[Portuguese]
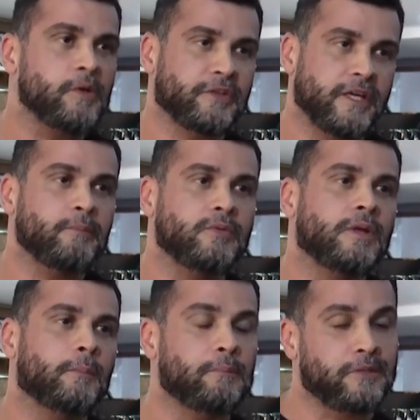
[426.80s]
o meu tempo,
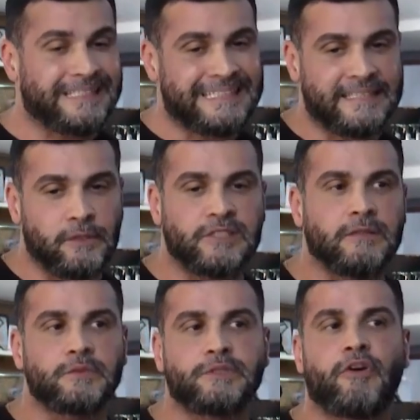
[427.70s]
para poder atender os
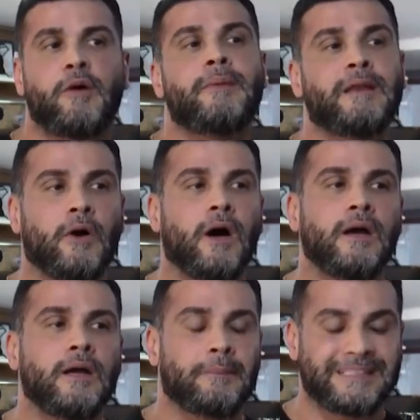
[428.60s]
alunos de forma melhor,
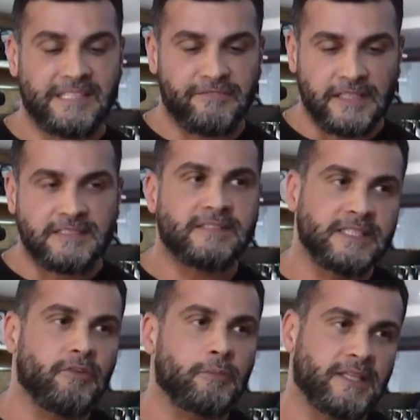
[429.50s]
para ser
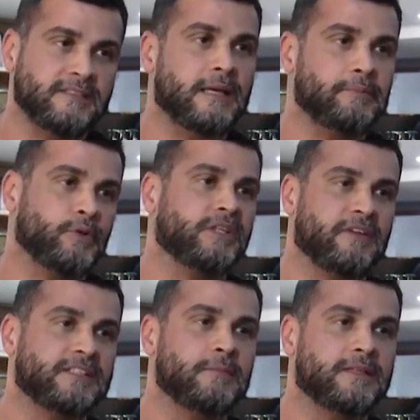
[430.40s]
flexível, porque a gente sabe que hoje a
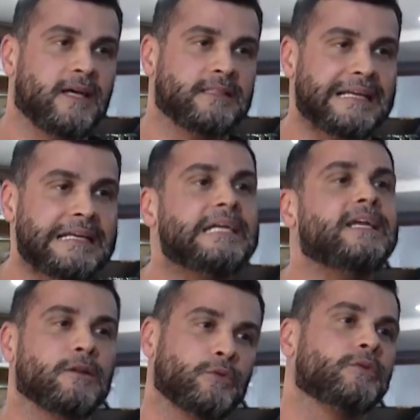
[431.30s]
flexibilidade ela
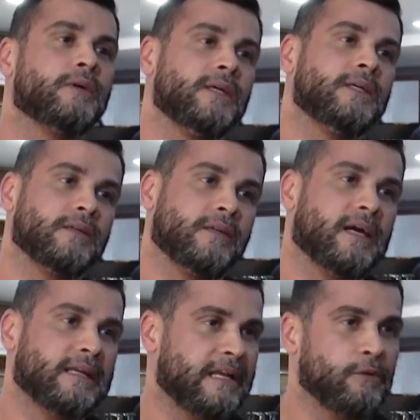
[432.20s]
ganha aluno. Né?
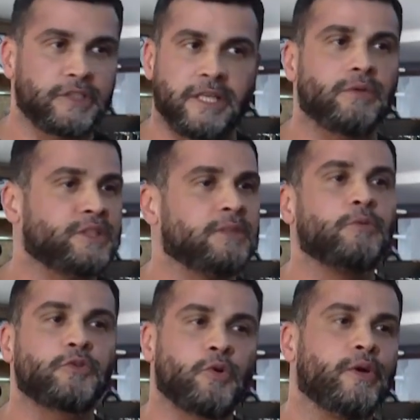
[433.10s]
A galera hoje tem um dia
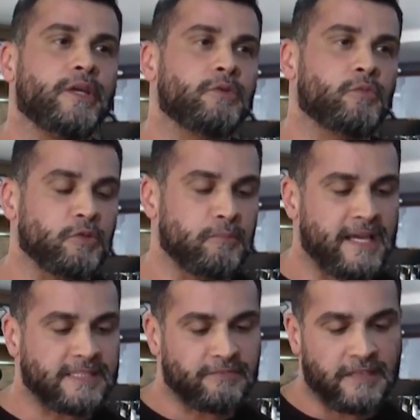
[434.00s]
muito corrido, quanto
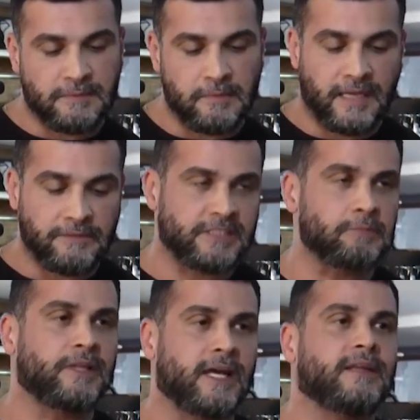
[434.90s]
mais flexibilidade você
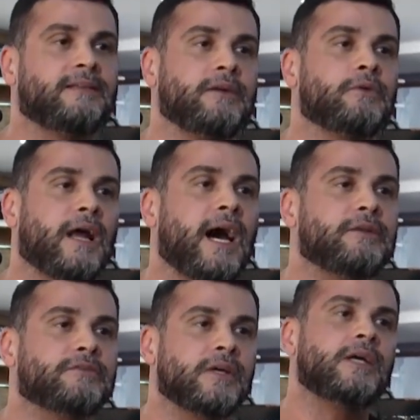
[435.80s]
puder atender em
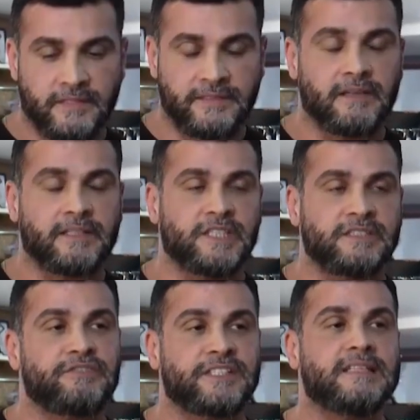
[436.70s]
horários, você tem a
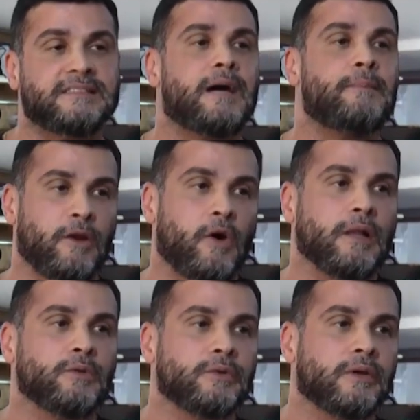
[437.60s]
chance de fidelizar melhor o
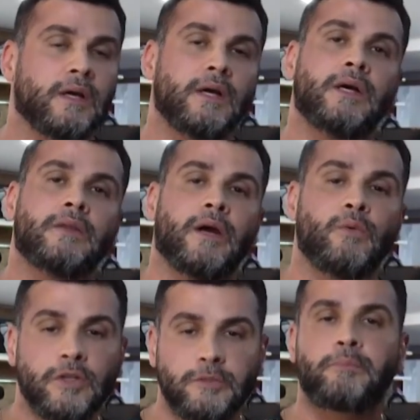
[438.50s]
aluno. Né? O
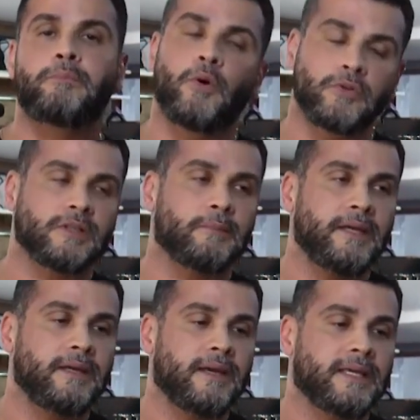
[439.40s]
outro ponto
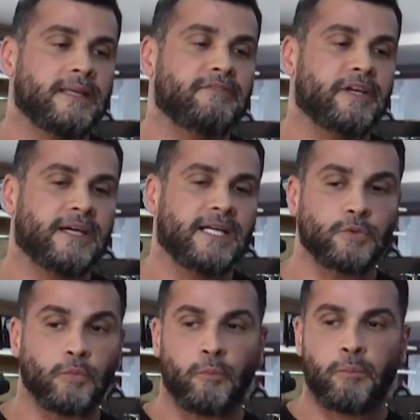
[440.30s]
também é que, na
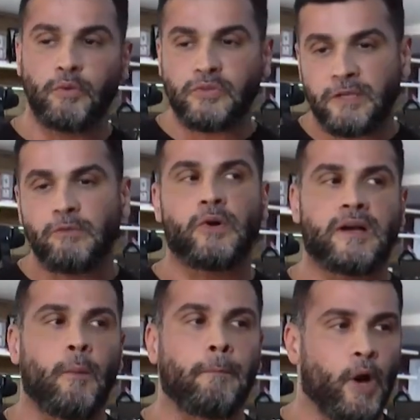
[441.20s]
verdade, por ser um
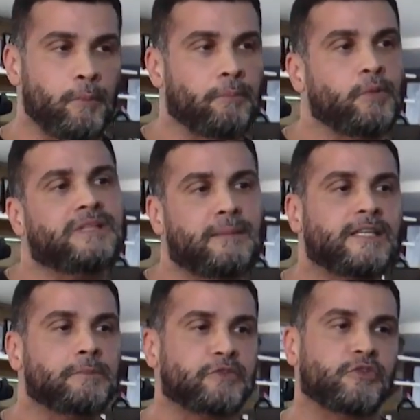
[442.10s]
local próprio para o
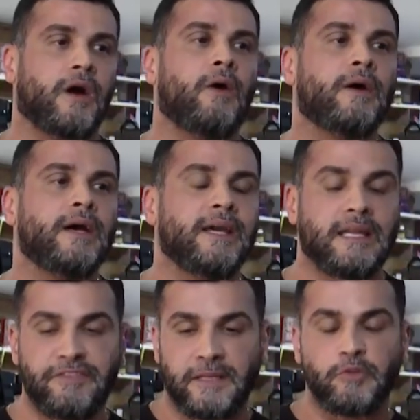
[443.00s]
trabalho personal,
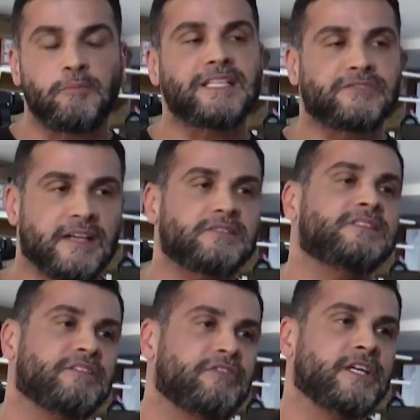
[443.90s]
ele fica muito mais fácil de
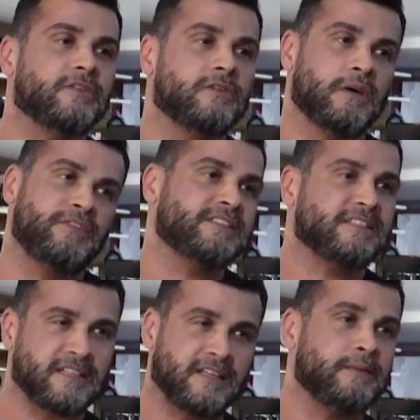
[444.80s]
ser feito, uma vez que
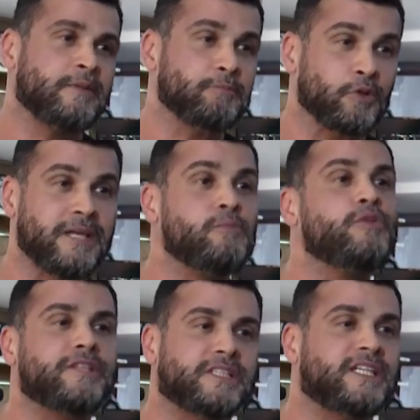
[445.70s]
nas academias, por ter
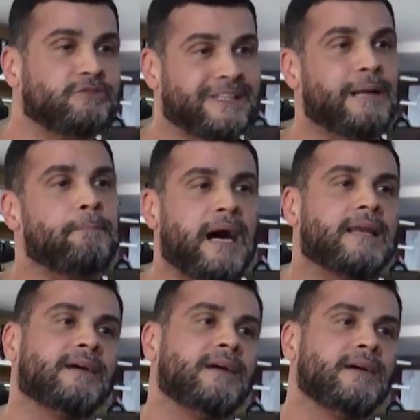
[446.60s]
muita gente, isso atrapalha.